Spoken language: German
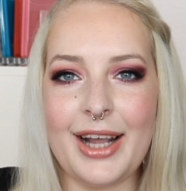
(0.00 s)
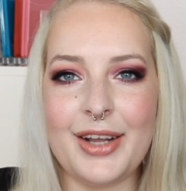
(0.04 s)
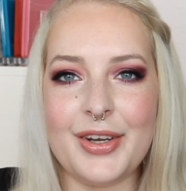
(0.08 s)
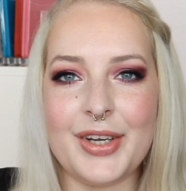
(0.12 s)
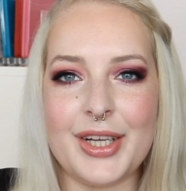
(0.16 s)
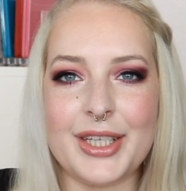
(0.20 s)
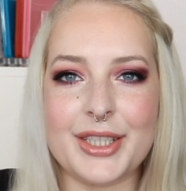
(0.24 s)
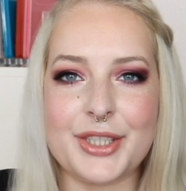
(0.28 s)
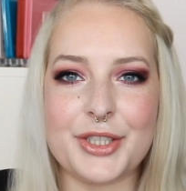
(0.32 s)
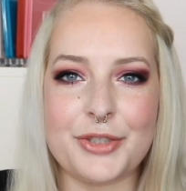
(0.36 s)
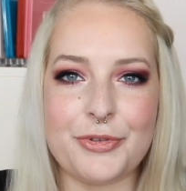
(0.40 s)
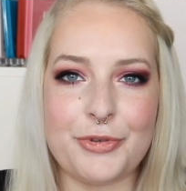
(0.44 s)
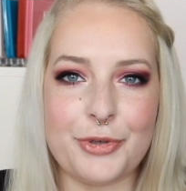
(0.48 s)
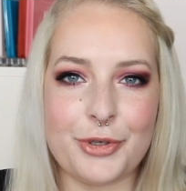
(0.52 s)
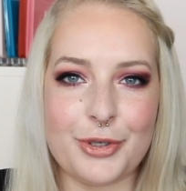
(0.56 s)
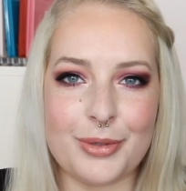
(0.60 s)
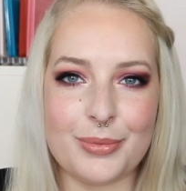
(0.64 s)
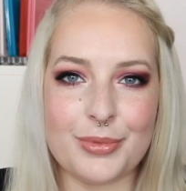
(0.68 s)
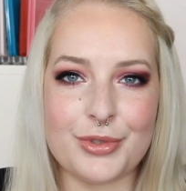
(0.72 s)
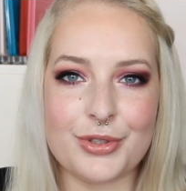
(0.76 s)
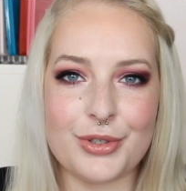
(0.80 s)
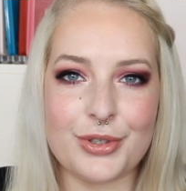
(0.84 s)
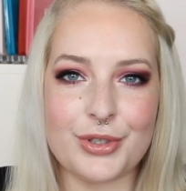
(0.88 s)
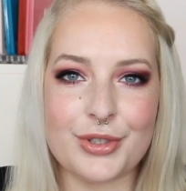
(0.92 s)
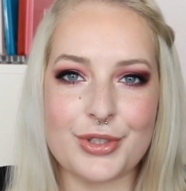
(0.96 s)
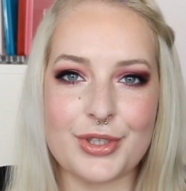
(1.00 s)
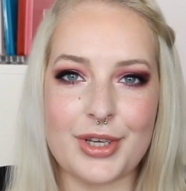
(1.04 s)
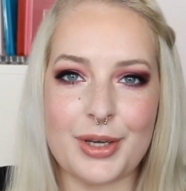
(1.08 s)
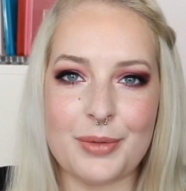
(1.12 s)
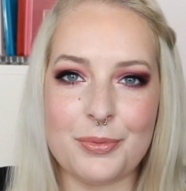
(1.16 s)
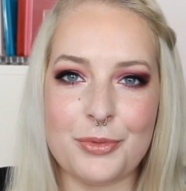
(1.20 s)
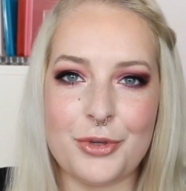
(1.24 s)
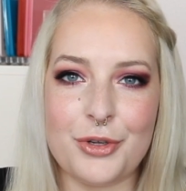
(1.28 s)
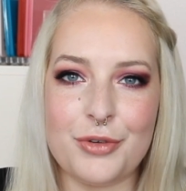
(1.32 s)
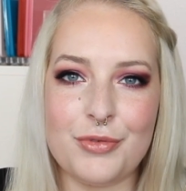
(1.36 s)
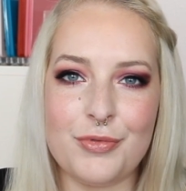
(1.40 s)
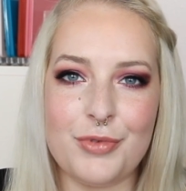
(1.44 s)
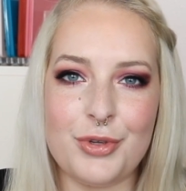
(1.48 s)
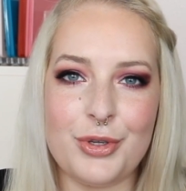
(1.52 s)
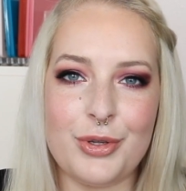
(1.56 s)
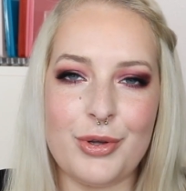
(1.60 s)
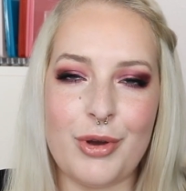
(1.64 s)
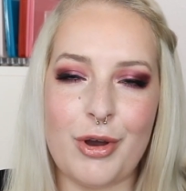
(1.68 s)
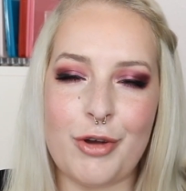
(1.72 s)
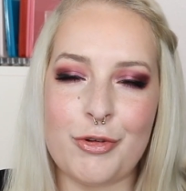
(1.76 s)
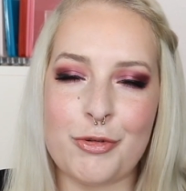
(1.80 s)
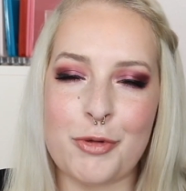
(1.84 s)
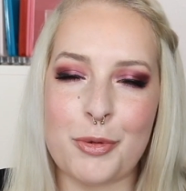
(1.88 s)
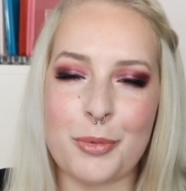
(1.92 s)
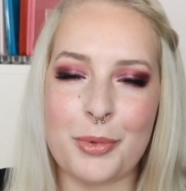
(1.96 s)
und herzlich willkommen zurück zu einem neuen Video
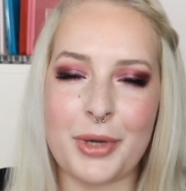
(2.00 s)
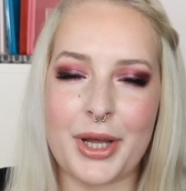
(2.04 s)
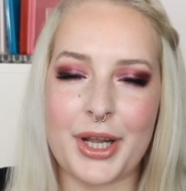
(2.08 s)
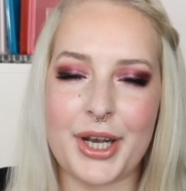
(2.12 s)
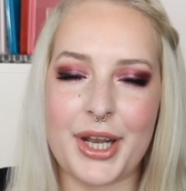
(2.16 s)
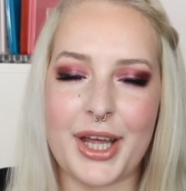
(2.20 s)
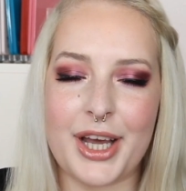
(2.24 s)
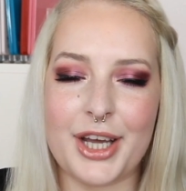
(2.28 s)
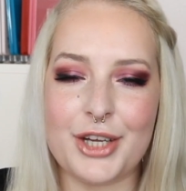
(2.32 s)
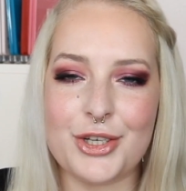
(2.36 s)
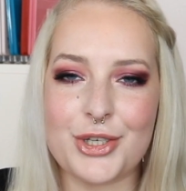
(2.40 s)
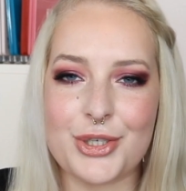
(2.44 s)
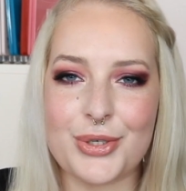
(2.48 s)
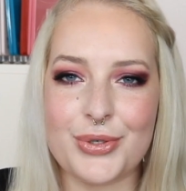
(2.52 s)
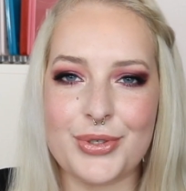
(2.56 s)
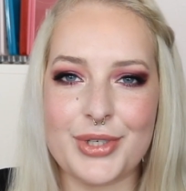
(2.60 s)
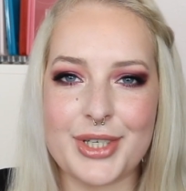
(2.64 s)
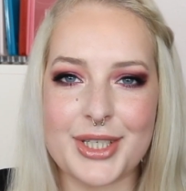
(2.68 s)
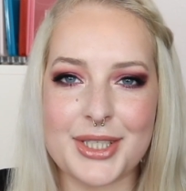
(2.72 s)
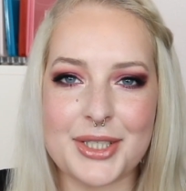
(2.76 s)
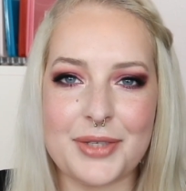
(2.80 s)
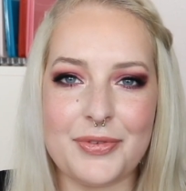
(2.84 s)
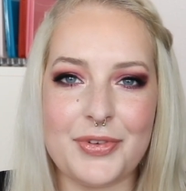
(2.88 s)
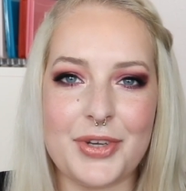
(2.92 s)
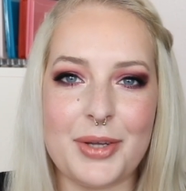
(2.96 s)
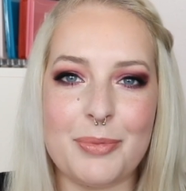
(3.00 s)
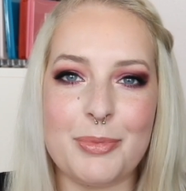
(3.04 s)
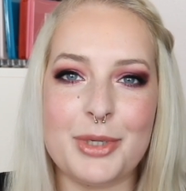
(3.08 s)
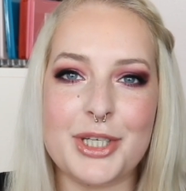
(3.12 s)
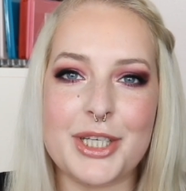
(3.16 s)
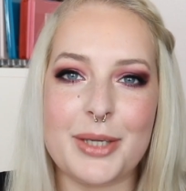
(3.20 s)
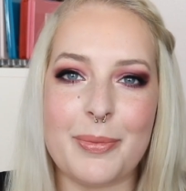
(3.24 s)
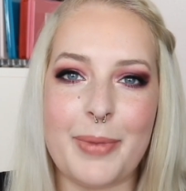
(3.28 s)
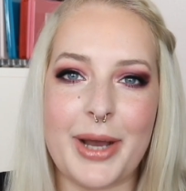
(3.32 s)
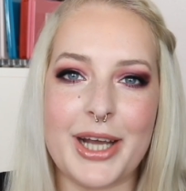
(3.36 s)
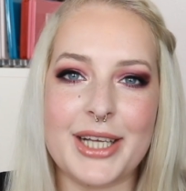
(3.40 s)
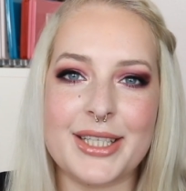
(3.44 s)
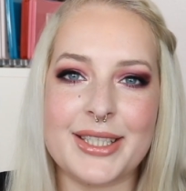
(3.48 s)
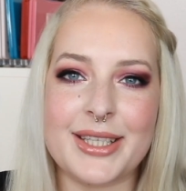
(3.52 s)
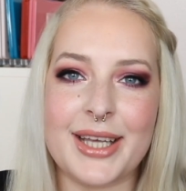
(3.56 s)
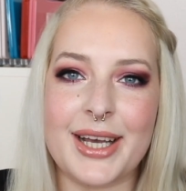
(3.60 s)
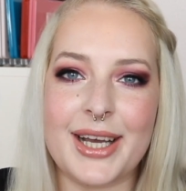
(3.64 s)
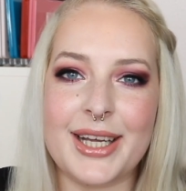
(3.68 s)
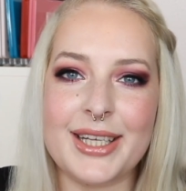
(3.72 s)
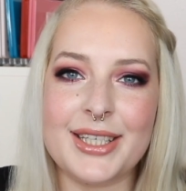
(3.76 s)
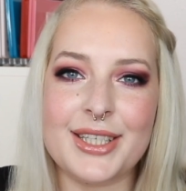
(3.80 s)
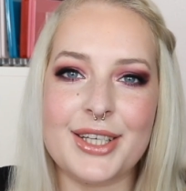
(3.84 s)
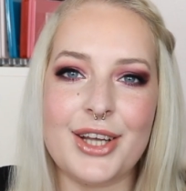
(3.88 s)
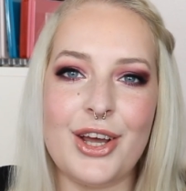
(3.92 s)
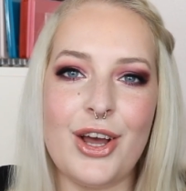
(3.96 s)
auf meinem Kanal. Schön, dass ihr wieder mit dabei
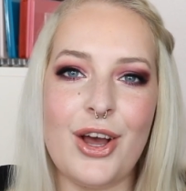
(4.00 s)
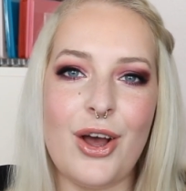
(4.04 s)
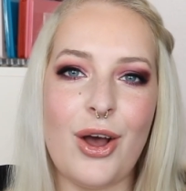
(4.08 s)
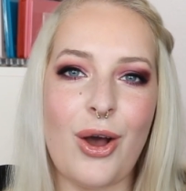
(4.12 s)
seid.